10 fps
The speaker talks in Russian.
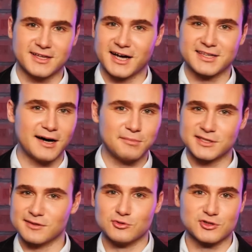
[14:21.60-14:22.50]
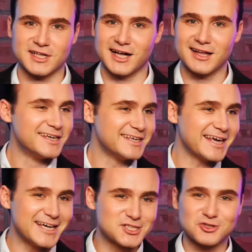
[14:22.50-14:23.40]
когда об этом узнал.
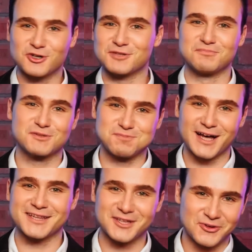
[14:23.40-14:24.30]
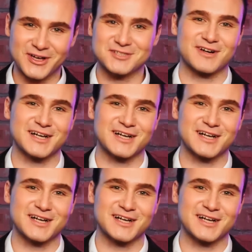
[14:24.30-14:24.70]
Есть что-то бесплатное у нас в